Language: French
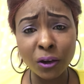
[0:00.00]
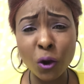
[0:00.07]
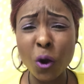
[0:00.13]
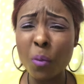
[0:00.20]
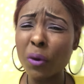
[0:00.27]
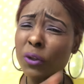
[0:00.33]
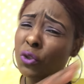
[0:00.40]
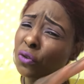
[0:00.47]

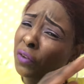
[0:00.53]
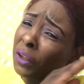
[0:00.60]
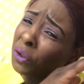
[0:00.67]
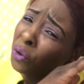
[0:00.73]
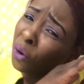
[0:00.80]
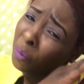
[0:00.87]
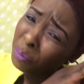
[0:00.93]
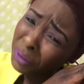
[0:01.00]
Comment tu vas
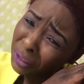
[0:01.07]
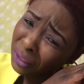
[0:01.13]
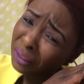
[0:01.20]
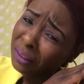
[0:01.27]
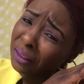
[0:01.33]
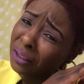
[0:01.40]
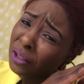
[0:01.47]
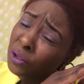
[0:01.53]

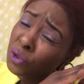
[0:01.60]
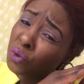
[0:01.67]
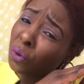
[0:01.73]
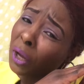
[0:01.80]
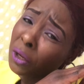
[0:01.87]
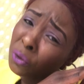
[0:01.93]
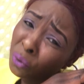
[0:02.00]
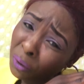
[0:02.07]
dormir
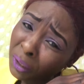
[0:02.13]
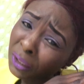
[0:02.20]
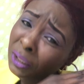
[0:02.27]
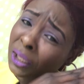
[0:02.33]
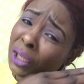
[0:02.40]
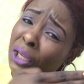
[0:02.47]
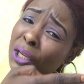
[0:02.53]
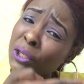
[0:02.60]
sur un
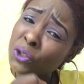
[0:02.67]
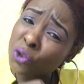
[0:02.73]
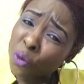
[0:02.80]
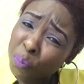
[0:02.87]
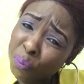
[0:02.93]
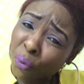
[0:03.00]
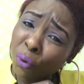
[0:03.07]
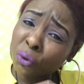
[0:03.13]
oreiller
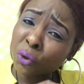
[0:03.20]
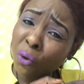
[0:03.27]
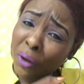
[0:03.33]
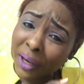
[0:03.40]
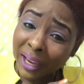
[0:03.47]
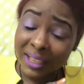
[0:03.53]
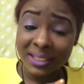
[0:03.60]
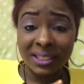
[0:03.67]
sans pour autant
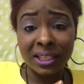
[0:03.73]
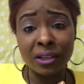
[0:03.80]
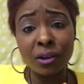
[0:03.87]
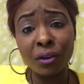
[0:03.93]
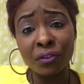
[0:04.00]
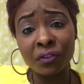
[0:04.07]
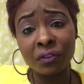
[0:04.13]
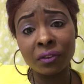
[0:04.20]
casser
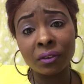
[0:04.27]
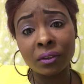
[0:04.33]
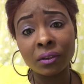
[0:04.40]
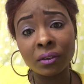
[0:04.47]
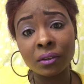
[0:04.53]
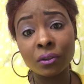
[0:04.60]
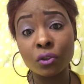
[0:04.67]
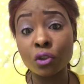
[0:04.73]
l'œuf
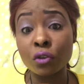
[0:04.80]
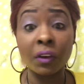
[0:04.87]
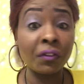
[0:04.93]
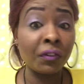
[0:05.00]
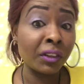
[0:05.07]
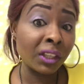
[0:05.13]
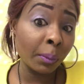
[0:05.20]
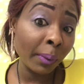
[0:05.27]
tu vas
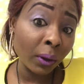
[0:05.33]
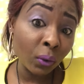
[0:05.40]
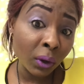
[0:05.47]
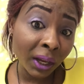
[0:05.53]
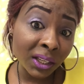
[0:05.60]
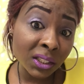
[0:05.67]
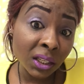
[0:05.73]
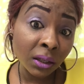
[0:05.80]
finir par le
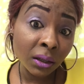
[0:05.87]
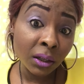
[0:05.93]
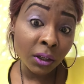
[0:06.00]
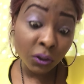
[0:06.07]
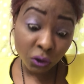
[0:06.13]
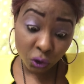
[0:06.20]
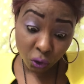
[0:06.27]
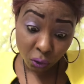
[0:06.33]
casser.
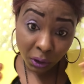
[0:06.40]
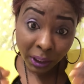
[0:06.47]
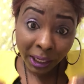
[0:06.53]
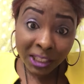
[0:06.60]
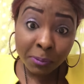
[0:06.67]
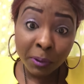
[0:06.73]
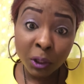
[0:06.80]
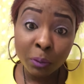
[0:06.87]
Si tu ne le
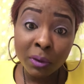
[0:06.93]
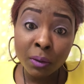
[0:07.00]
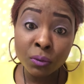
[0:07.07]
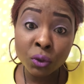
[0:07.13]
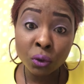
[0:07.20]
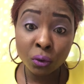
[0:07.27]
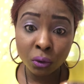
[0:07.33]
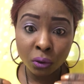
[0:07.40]
casses pas le même
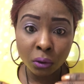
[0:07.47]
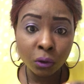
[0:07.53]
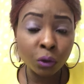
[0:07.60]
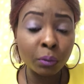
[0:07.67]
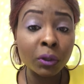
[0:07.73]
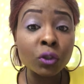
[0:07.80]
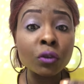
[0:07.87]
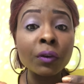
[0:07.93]
jour, le
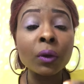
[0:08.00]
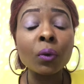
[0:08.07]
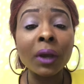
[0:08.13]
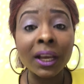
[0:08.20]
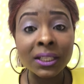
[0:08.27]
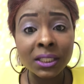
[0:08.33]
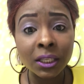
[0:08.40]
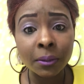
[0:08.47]
lendemain, tu vas le
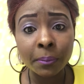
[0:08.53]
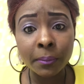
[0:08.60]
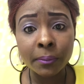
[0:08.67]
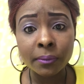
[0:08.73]
casser.